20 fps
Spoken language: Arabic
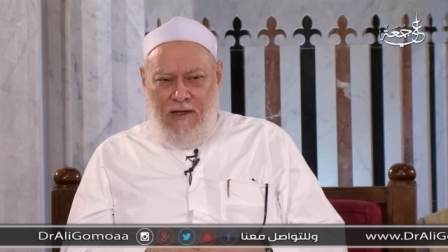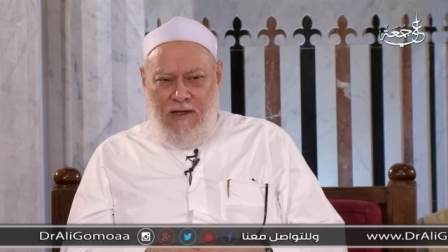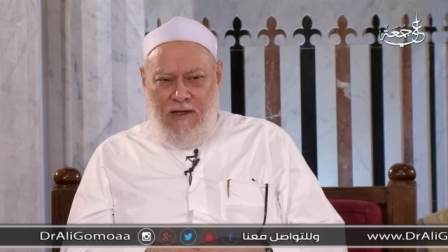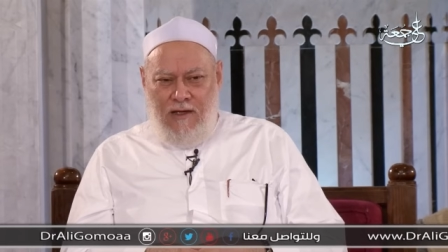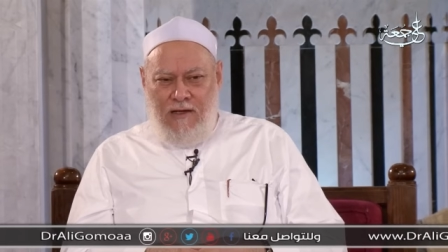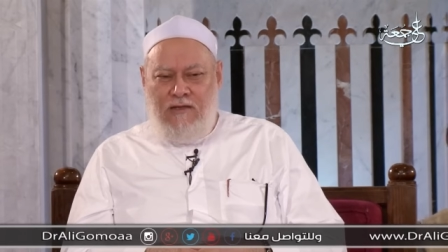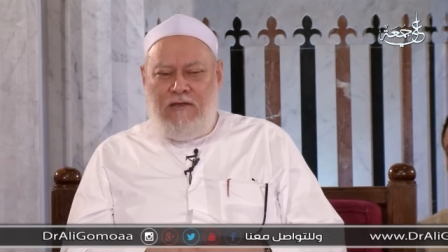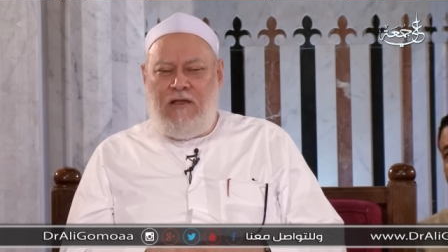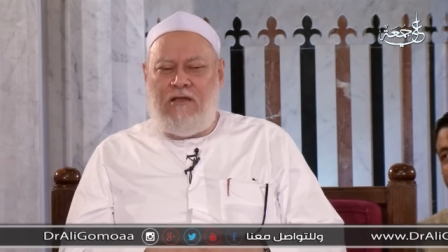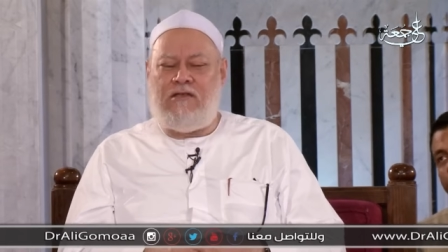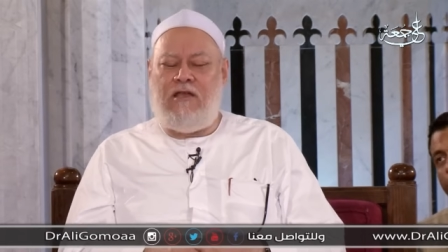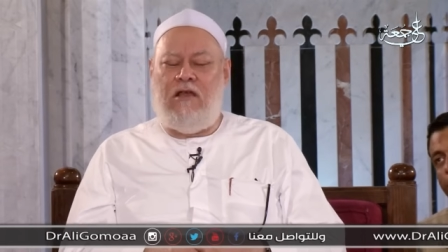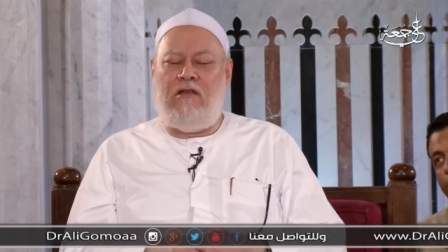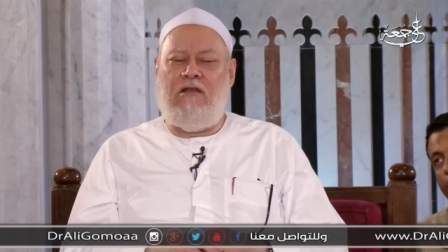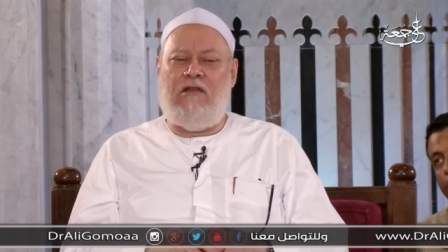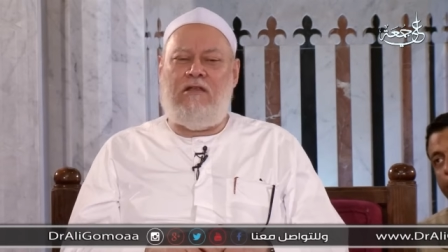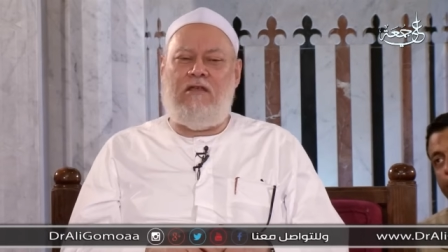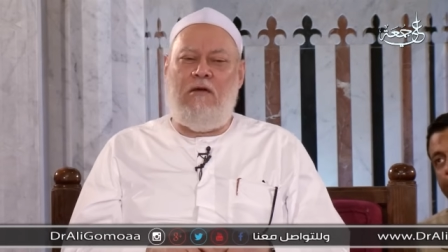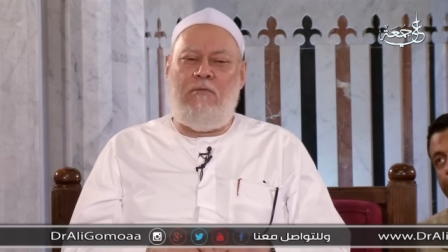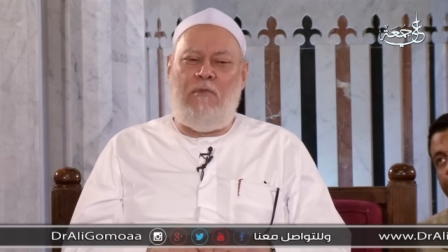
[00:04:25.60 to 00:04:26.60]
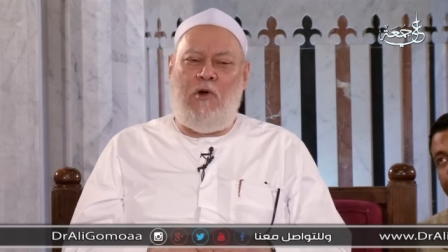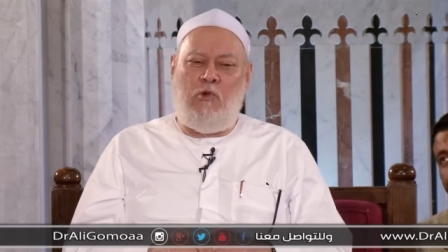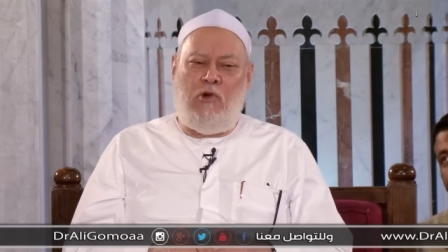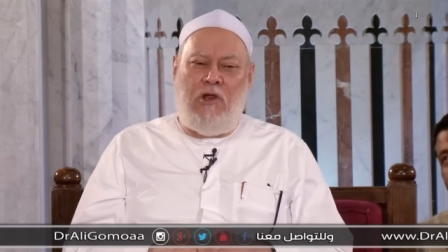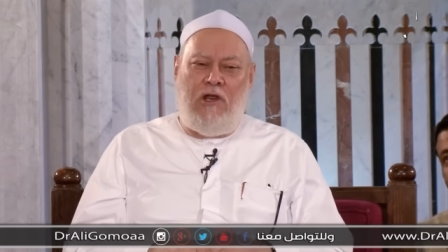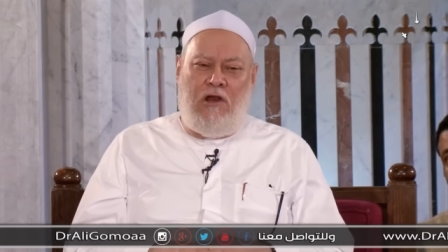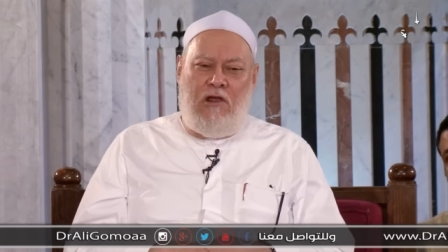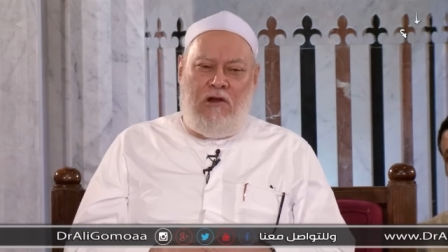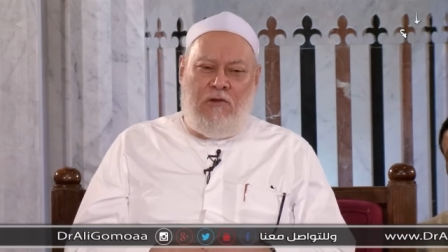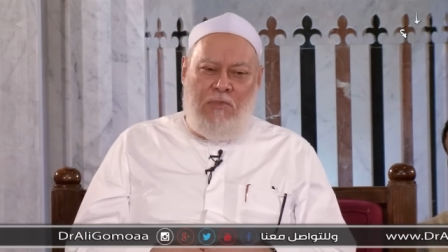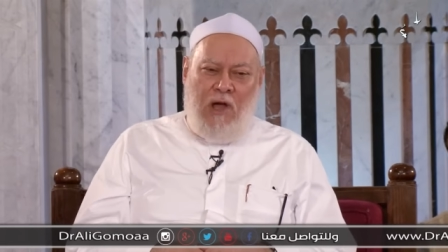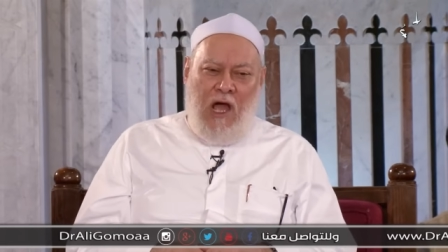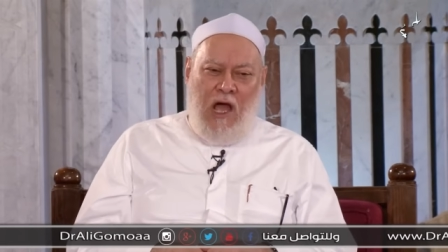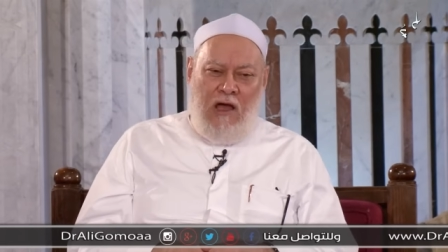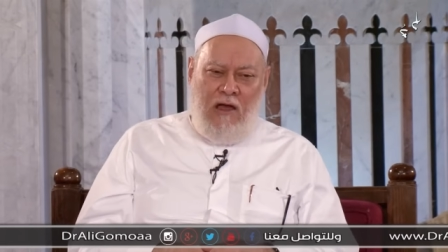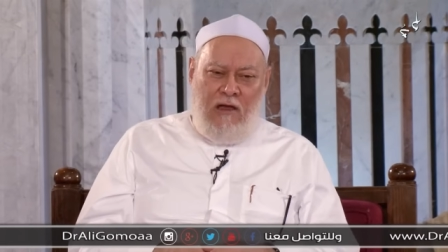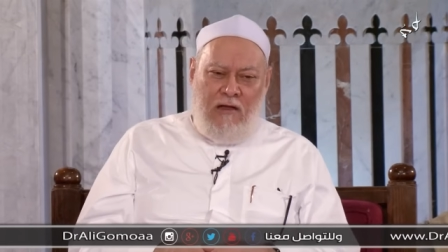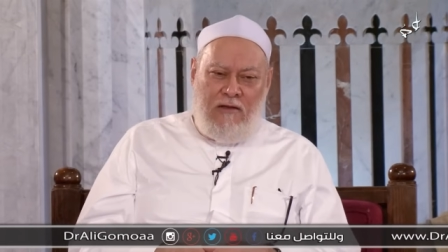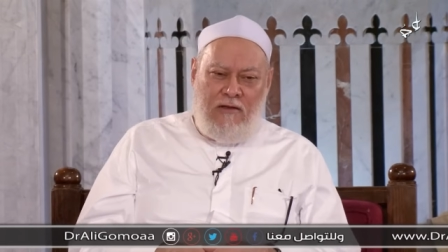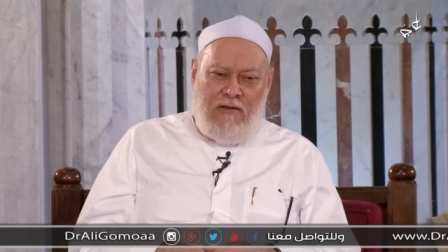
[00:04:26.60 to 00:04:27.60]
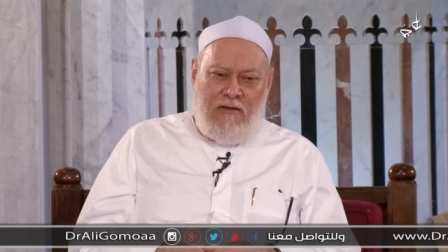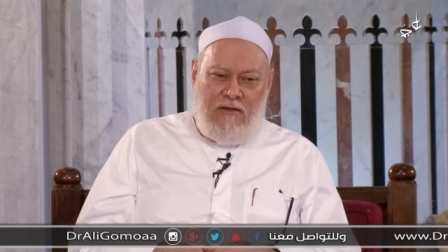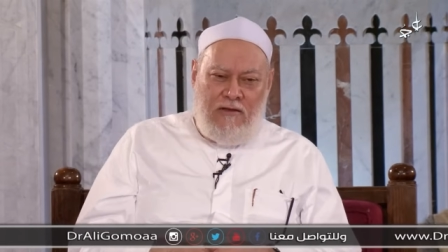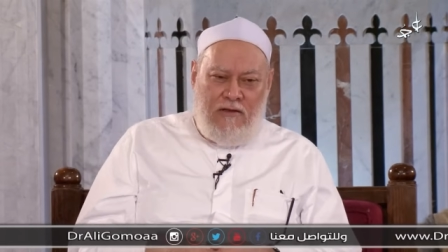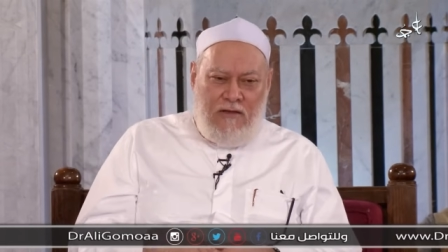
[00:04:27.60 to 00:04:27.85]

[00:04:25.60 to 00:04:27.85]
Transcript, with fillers: أنت صليت يا مولانا أربعة